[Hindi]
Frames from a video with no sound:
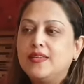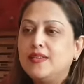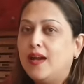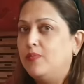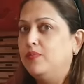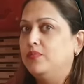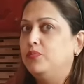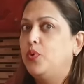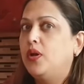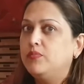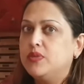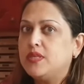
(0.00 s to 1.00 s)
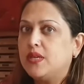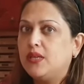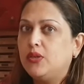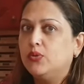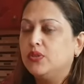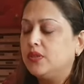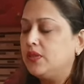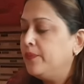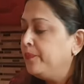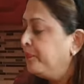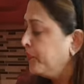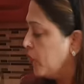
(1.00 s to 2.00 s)
यम बहुत मज़े की होती थी
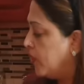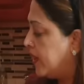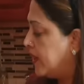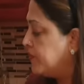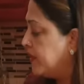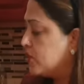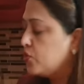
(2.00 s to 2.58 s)
और आज मैंने